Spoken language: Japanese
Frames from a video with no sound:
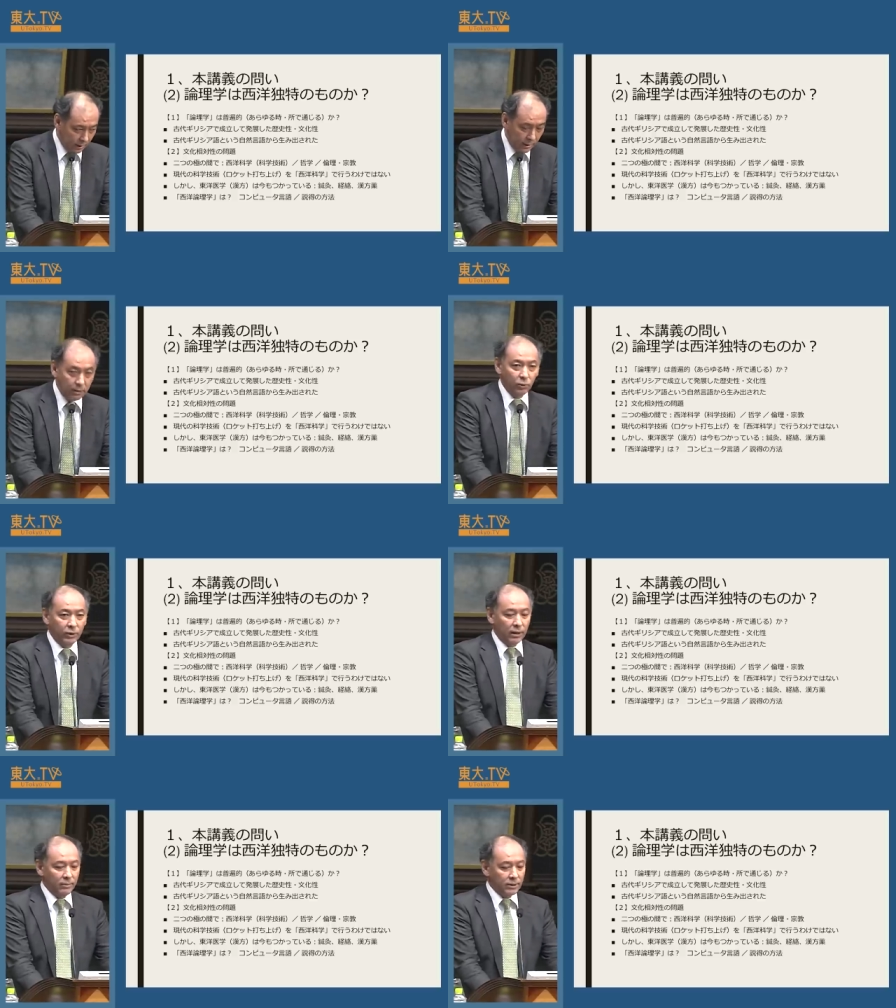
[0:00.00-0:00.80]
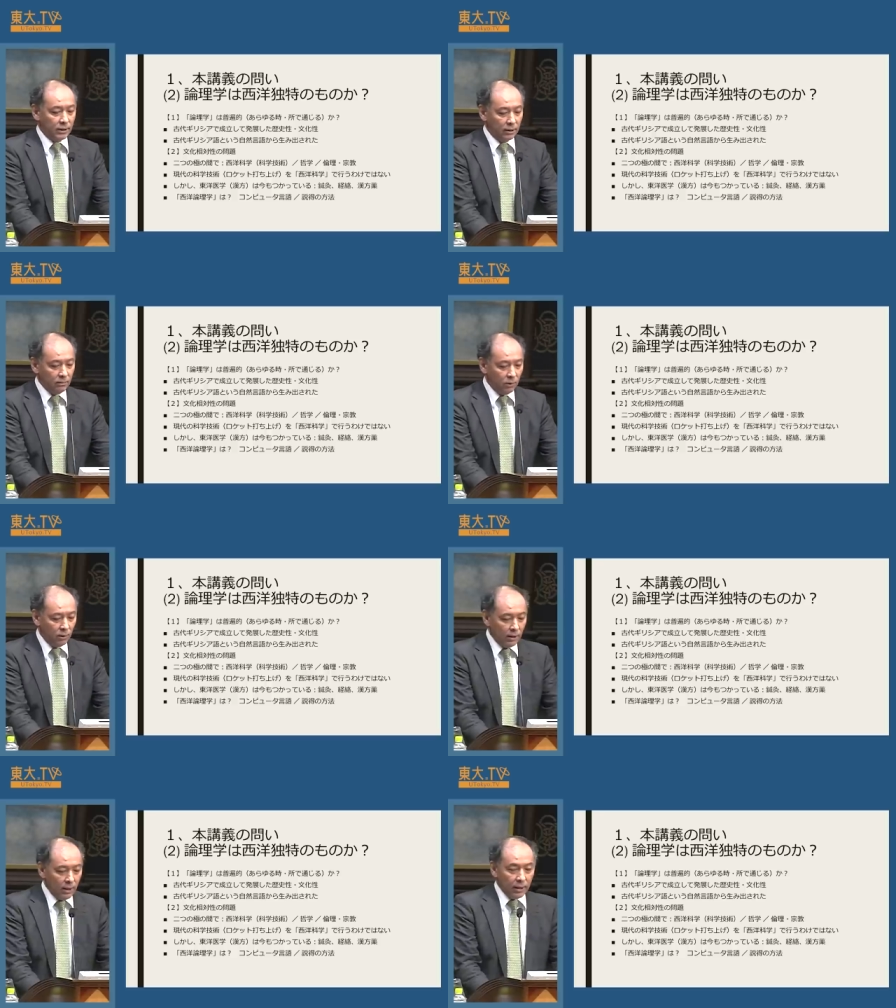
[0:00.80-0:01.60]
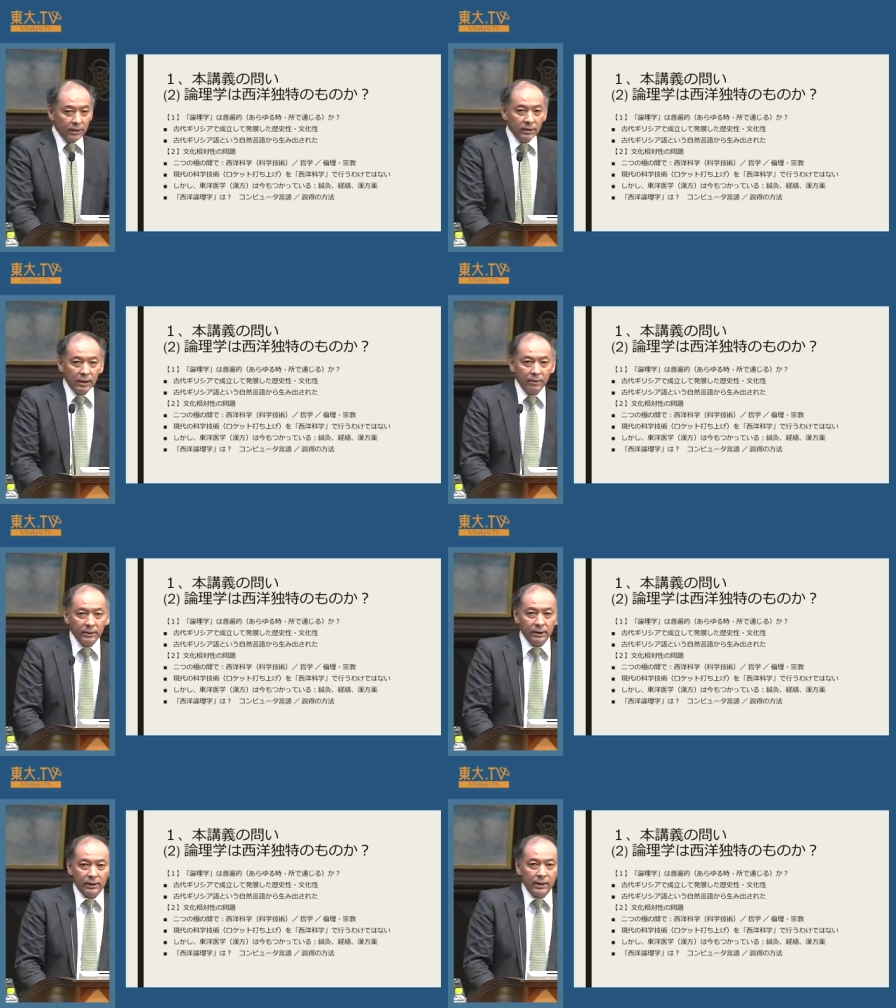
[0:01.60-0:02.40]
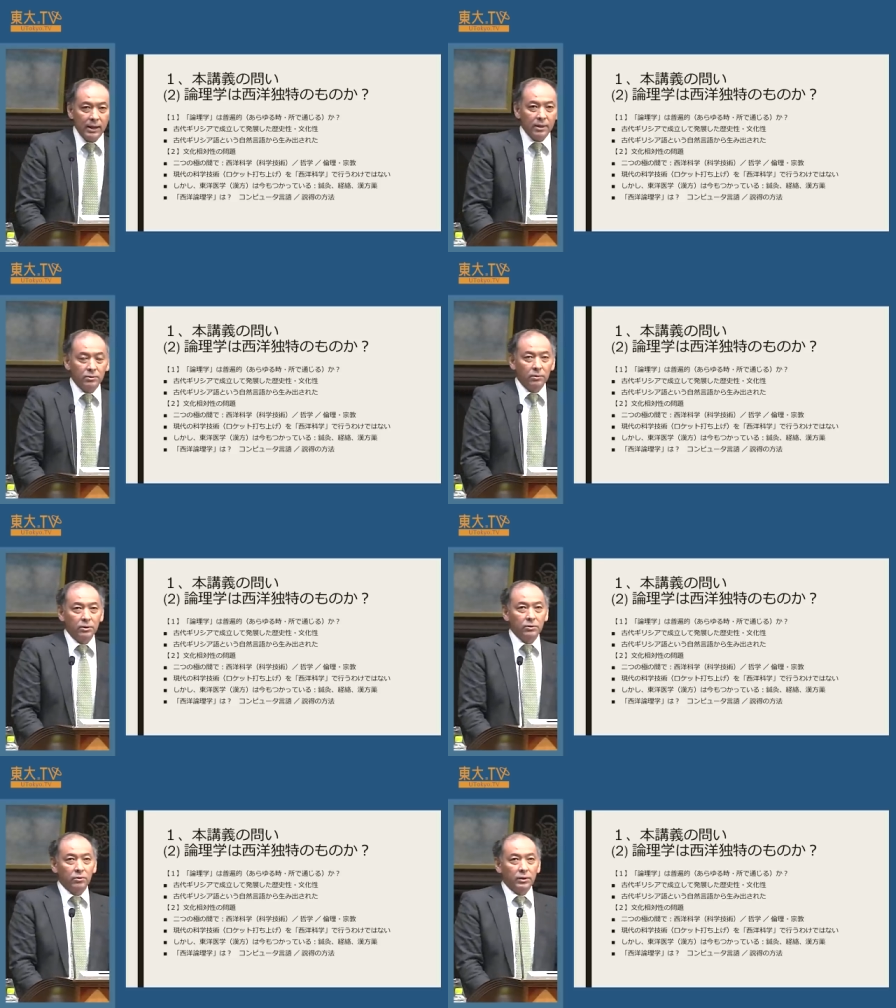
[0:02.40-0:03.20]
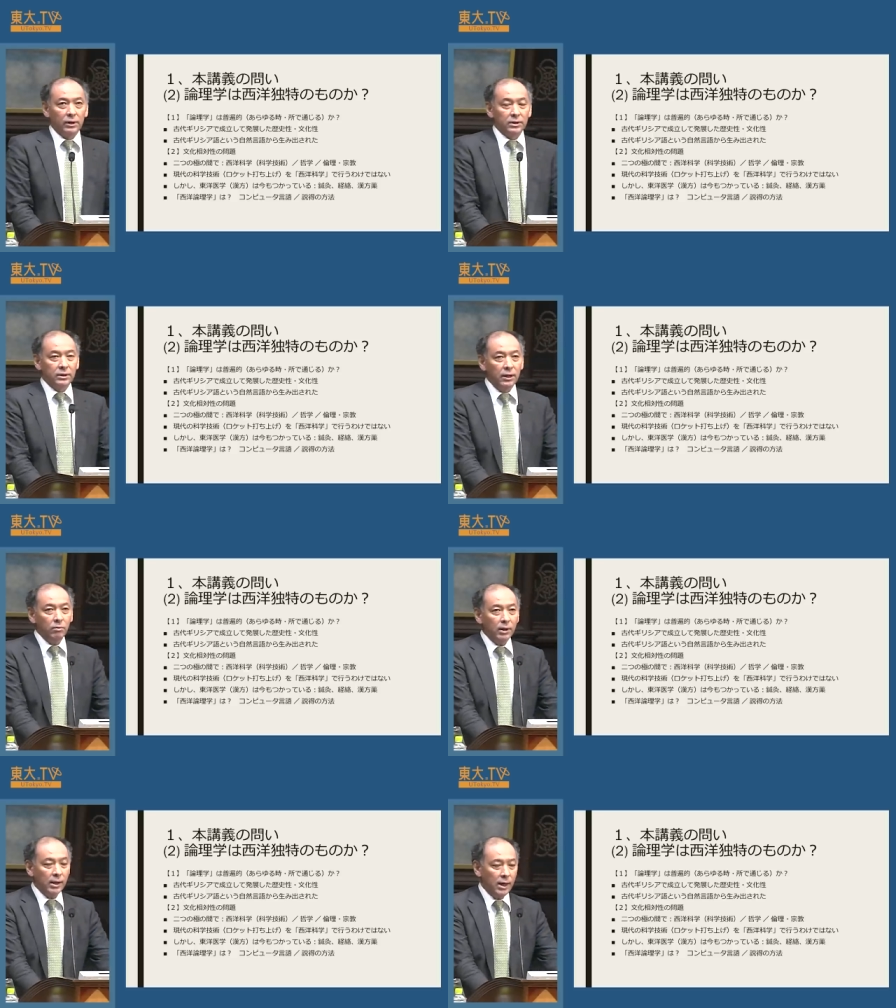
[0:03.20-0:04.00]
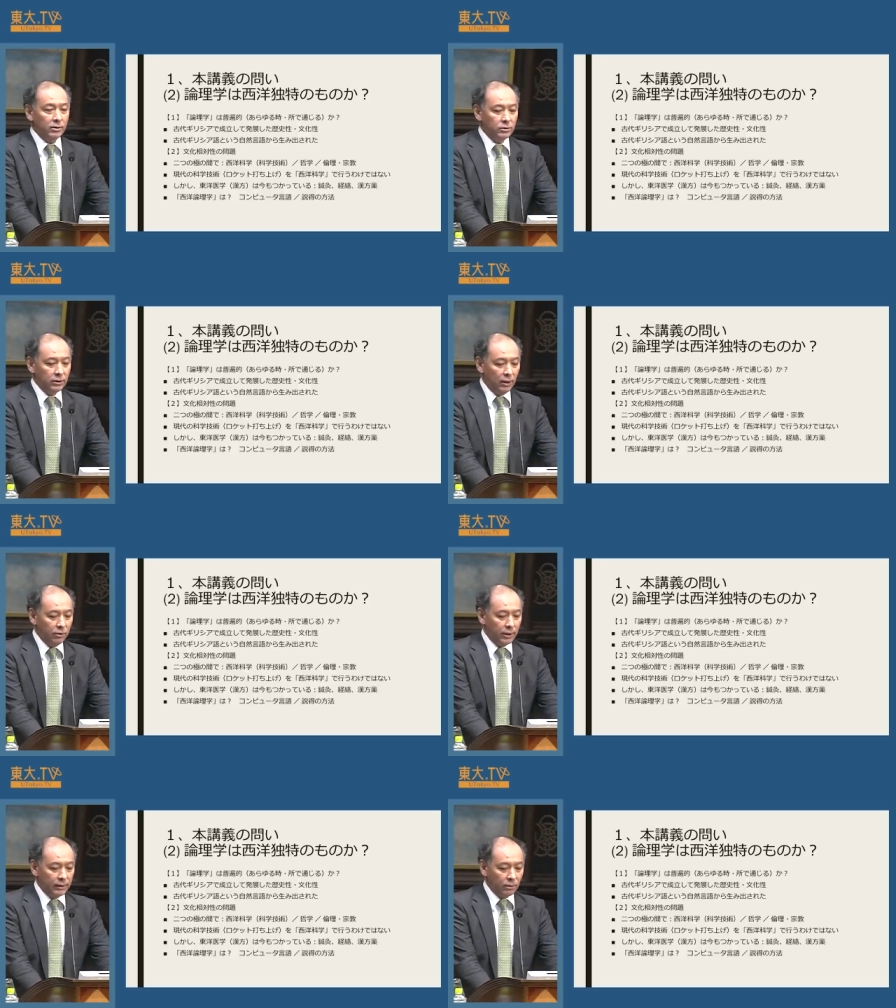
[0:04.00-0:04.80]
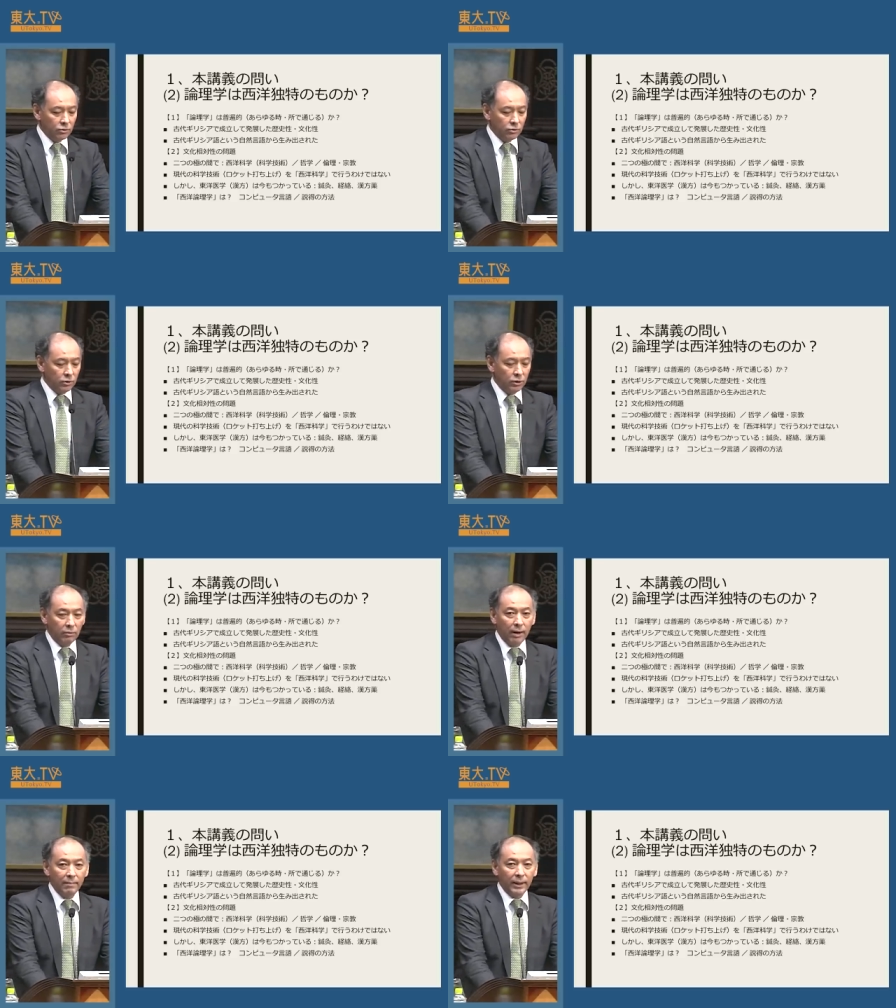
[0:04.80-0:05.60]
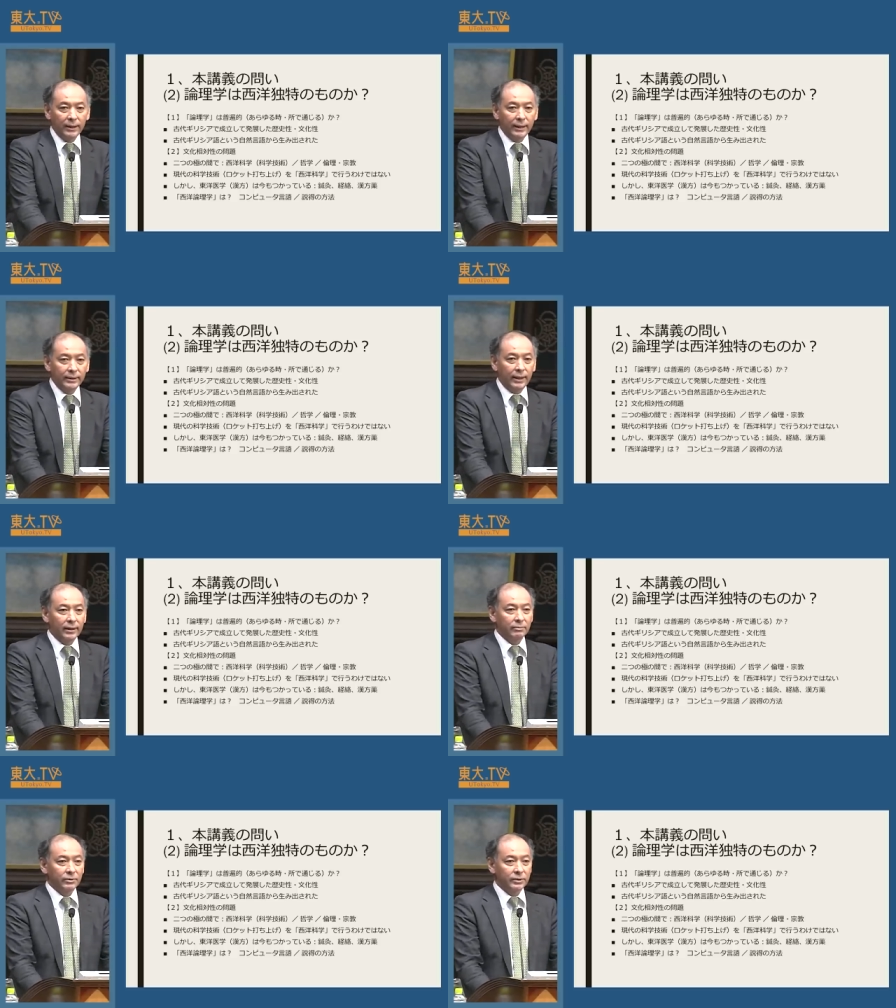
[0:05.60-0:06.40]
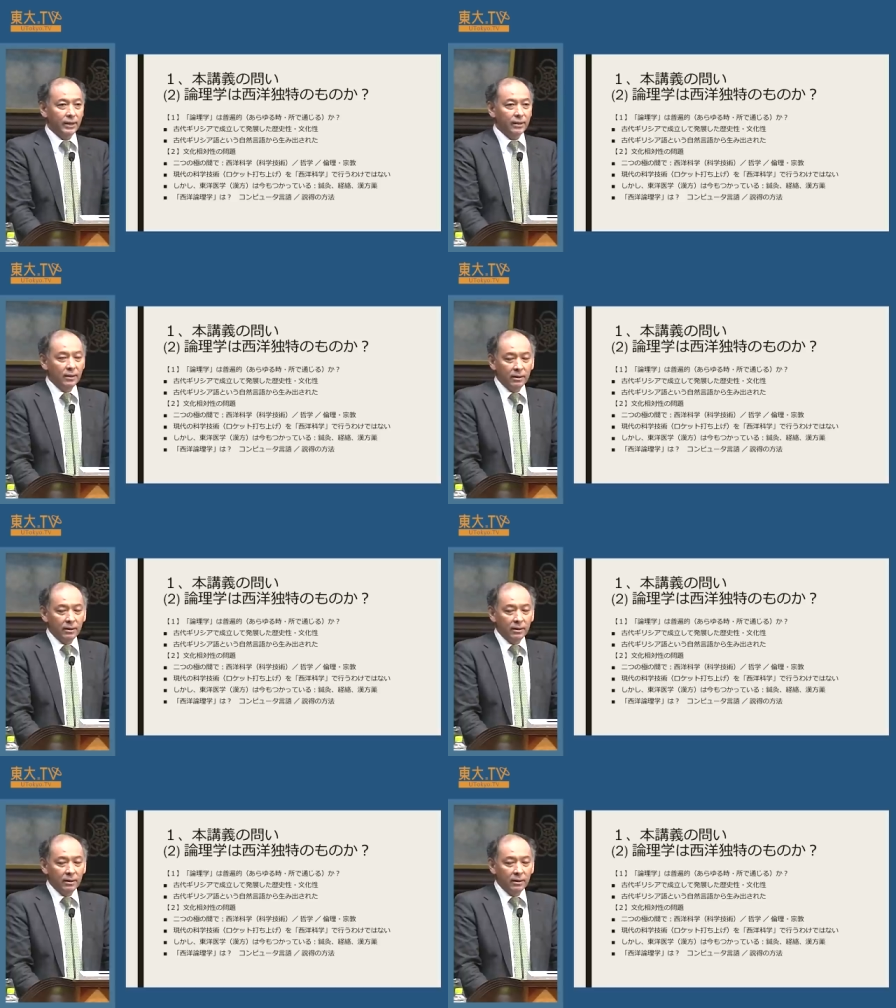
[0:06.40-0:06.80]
学問でありますけれども現在わざわざ科学を言うときに西洋科学っていう言い方をする人はあんまりいないんじゃないかと思うんですね。